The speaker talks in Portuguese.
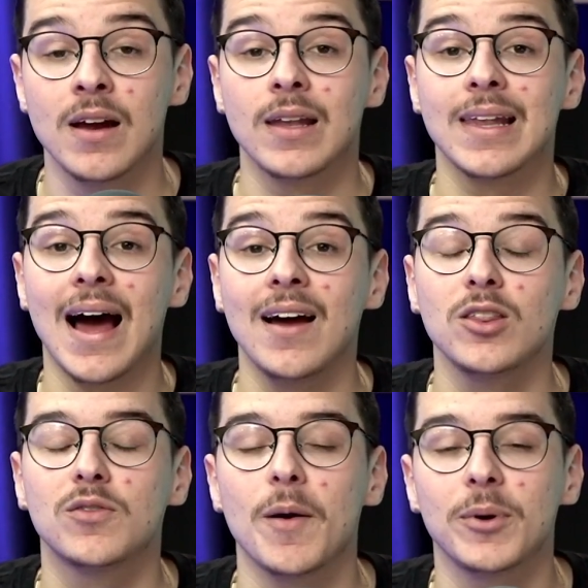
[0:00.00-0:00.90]
Lá tu
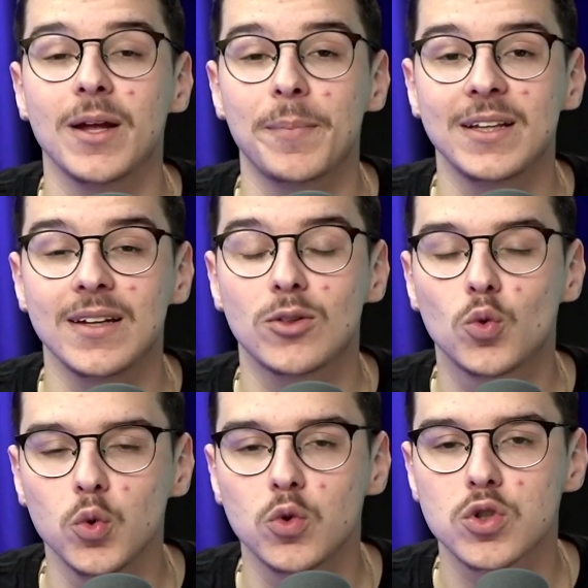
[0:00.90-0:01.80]
vai poder aprender
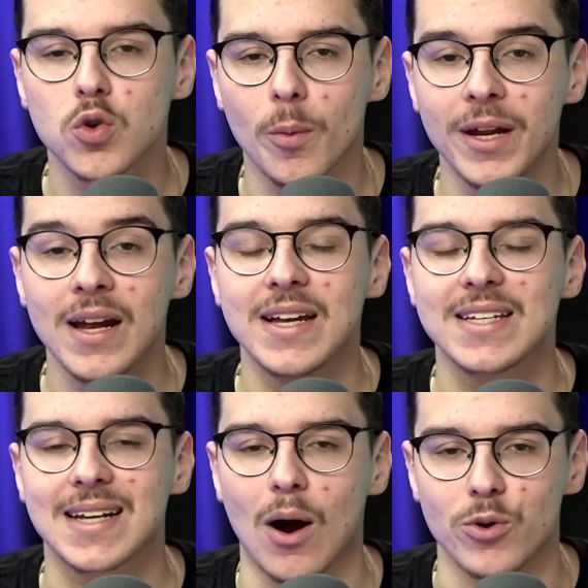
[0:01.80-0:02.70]
tudo sobre
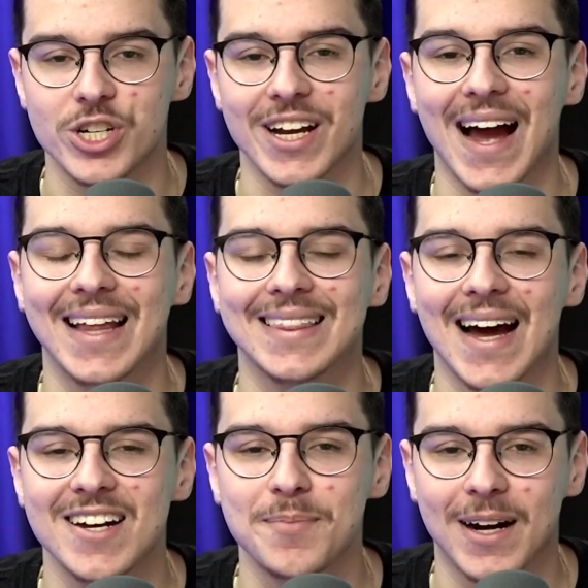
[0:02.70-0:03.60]
scouting,
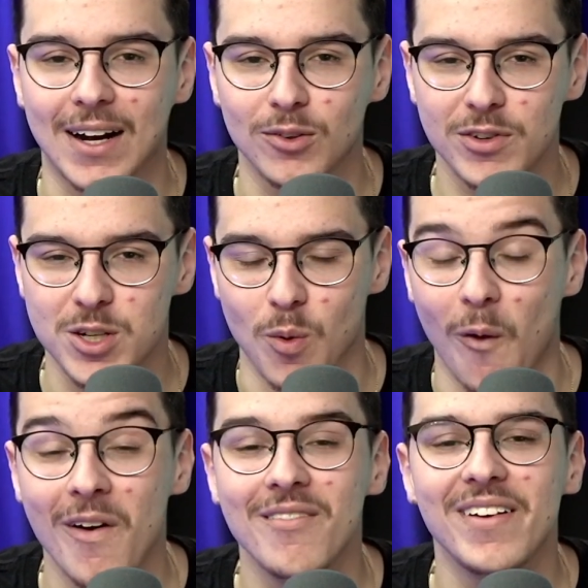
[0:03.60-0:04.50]
análise de mercado no futebol.
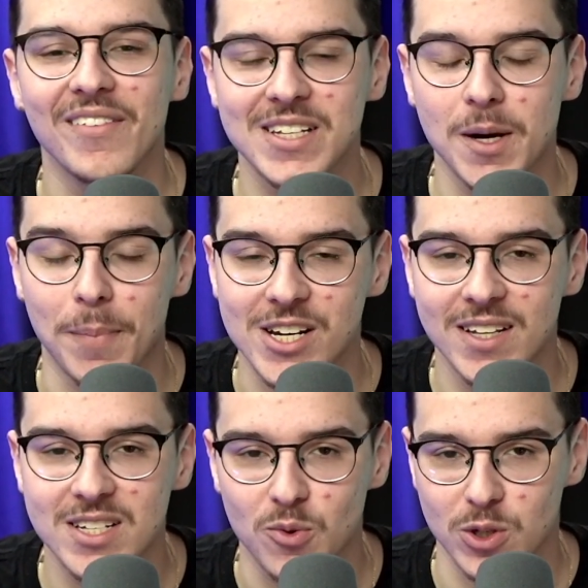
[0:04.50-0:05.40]
Venha fazer parte
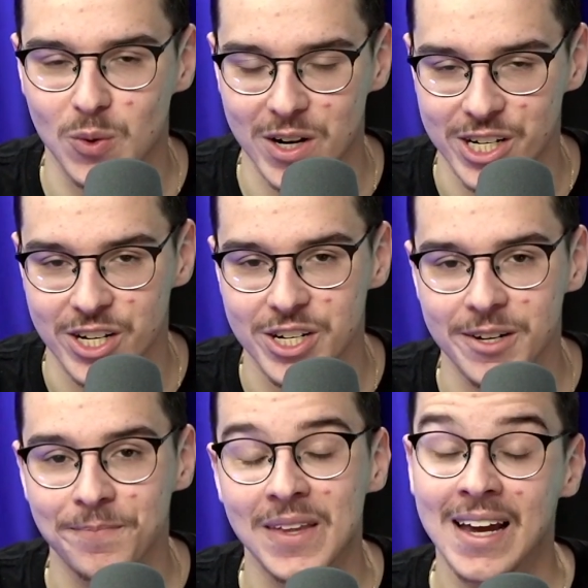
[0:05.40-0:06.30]
desse curso com a gente.
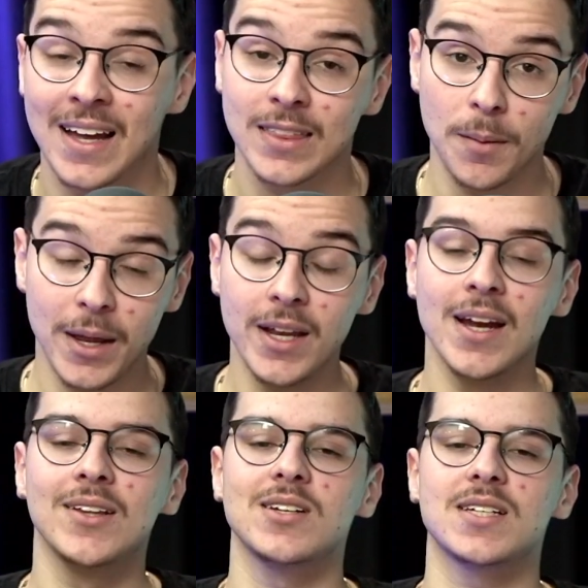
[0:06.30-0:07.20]
Também
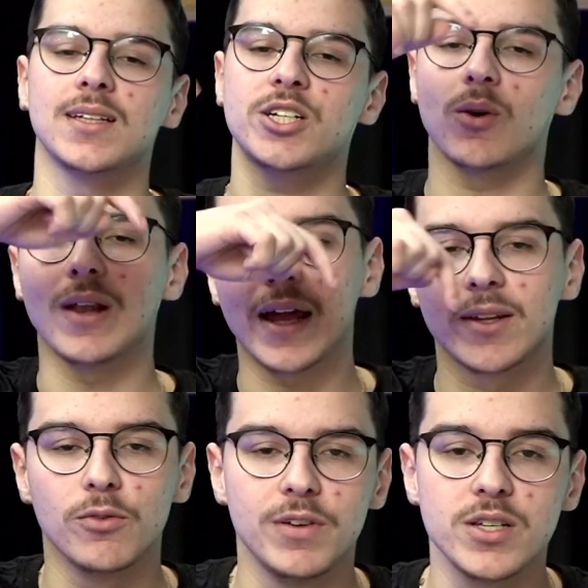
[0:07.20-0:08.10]
não esqueça de deixar o like no
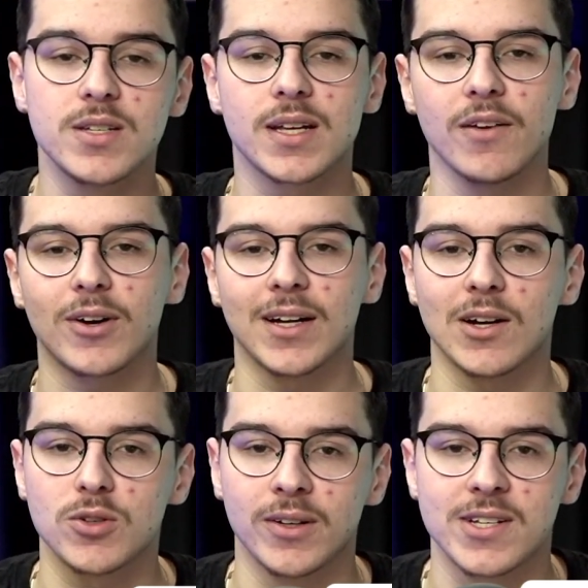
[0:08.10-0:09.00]
vídeo, se inscreve no canal
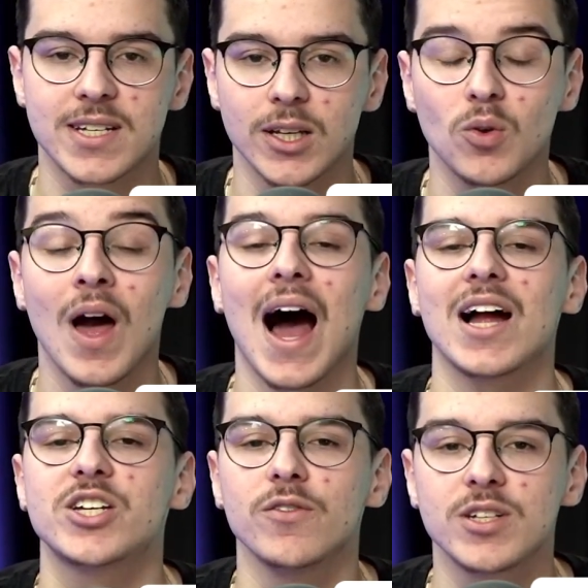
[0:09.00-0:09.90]
se não é inscrito,
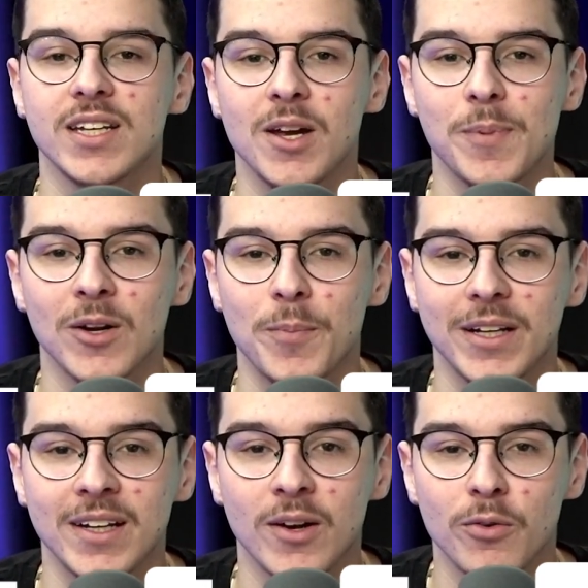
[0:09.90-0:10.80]
ativa o sininho para não perder
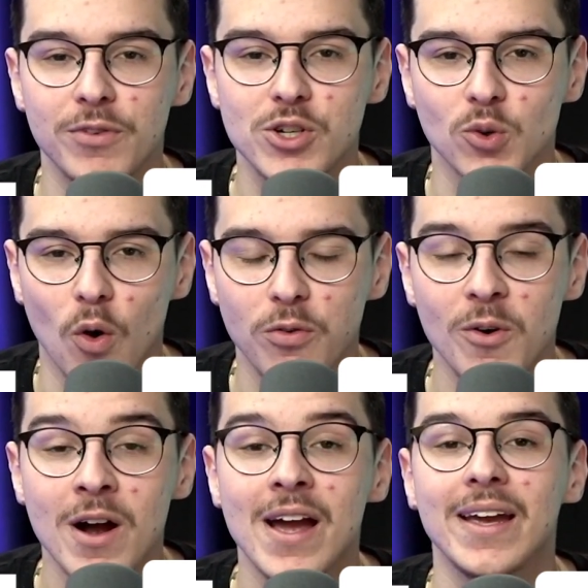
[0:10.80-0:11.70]
nenhum vídeo novo
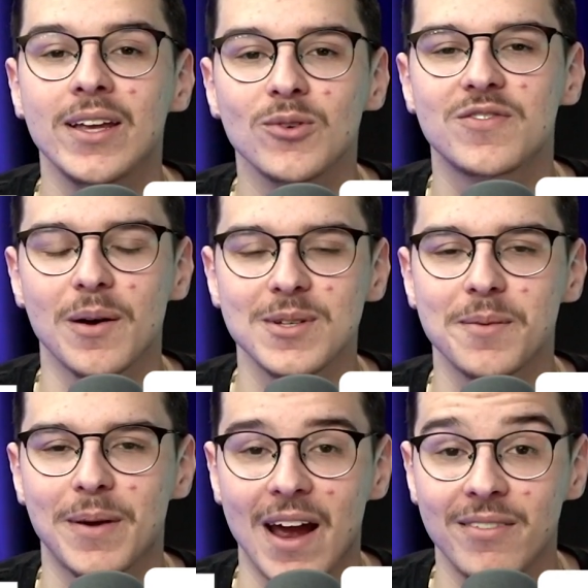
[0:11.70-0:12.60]
e nos vemos em
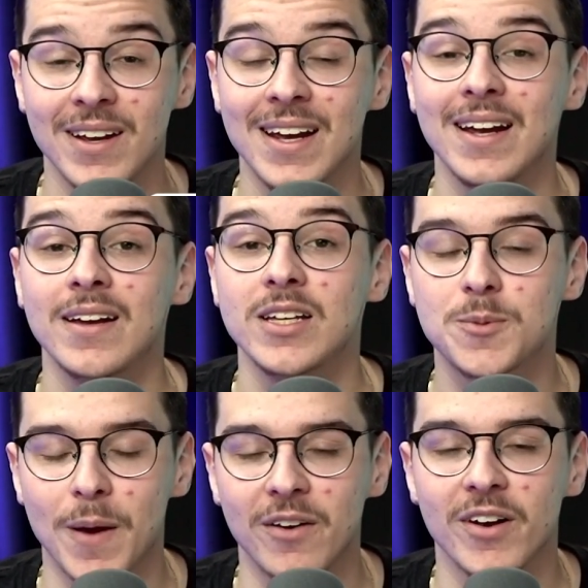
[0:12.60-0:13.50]
breve
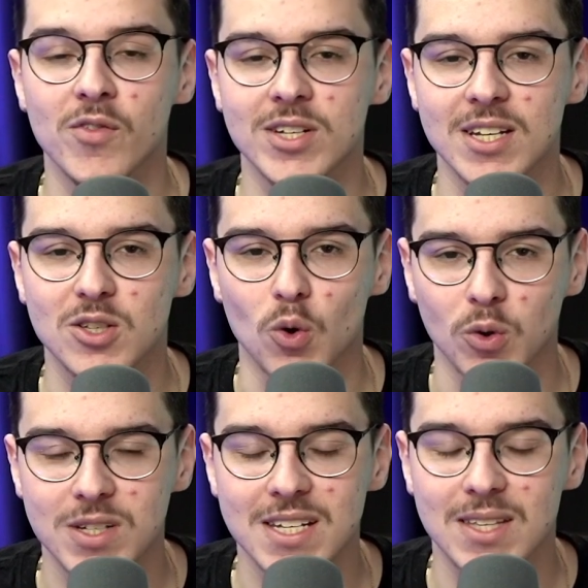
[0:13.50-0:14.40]
espero ver vocês todos
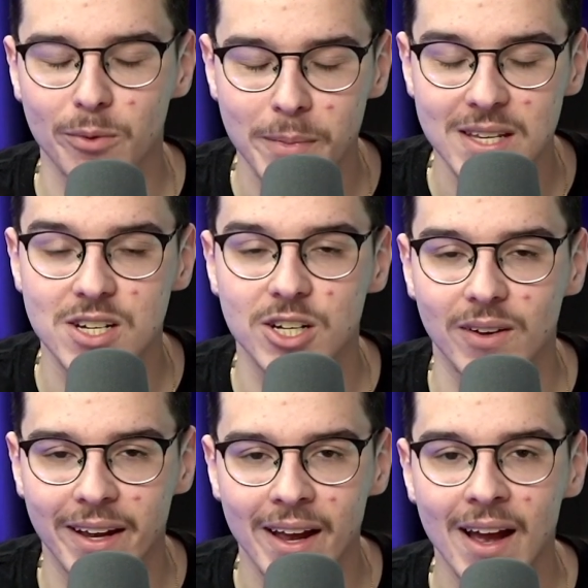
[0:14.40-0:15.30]
que estão me assistindo
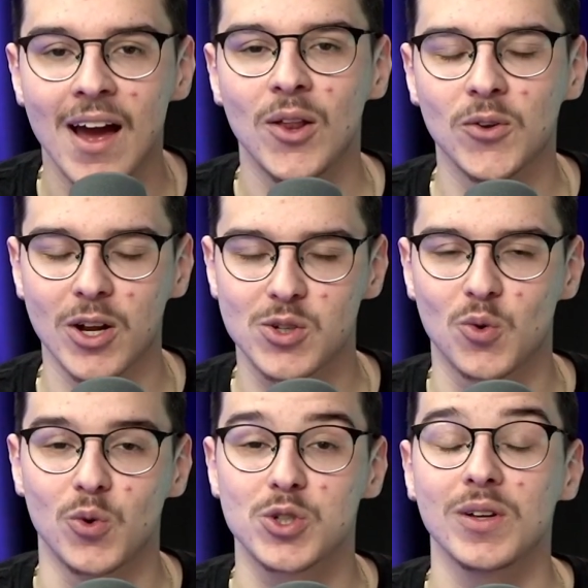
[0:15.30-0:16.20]
aqui no nosso
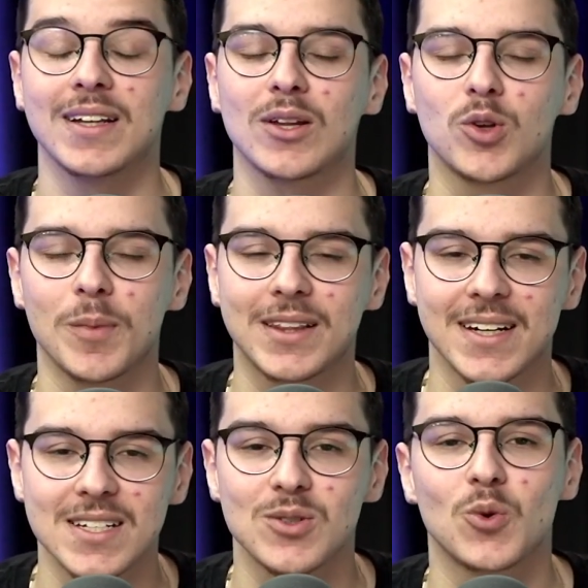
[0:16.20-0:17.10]
curso, na turma
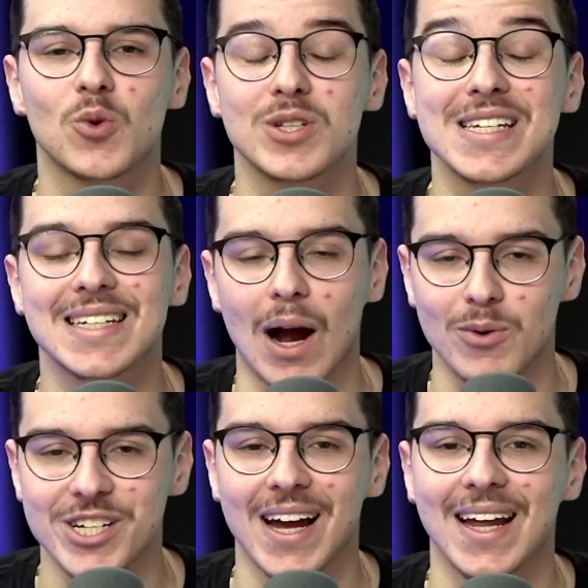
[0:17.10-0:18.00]
3 do curso
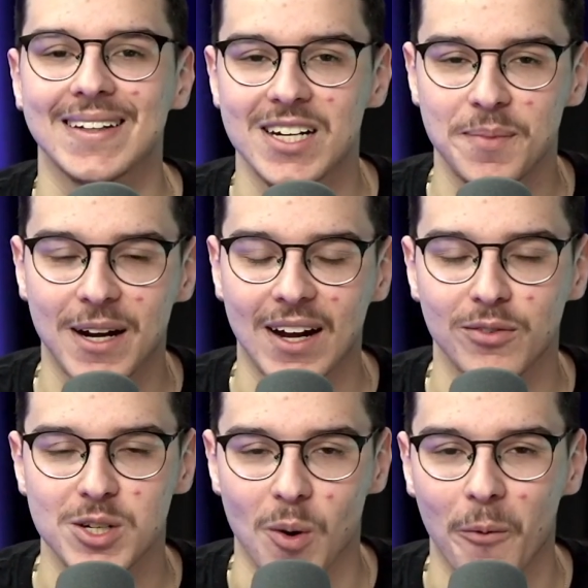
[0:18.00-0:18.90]
Scout, Análise de Mercado no
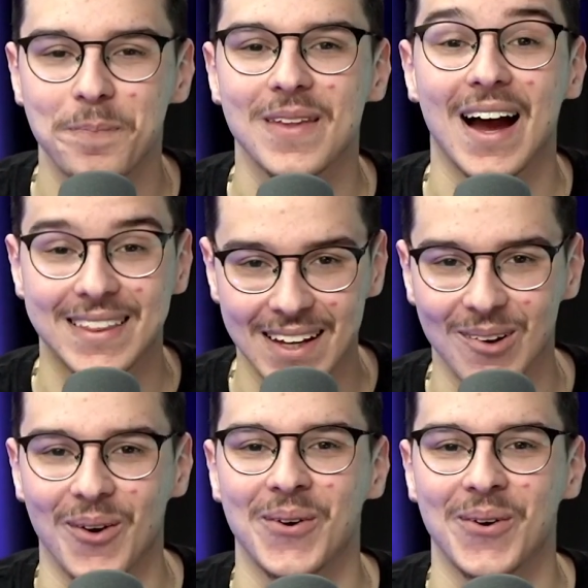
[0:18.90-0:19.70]
Futebol. Até logo!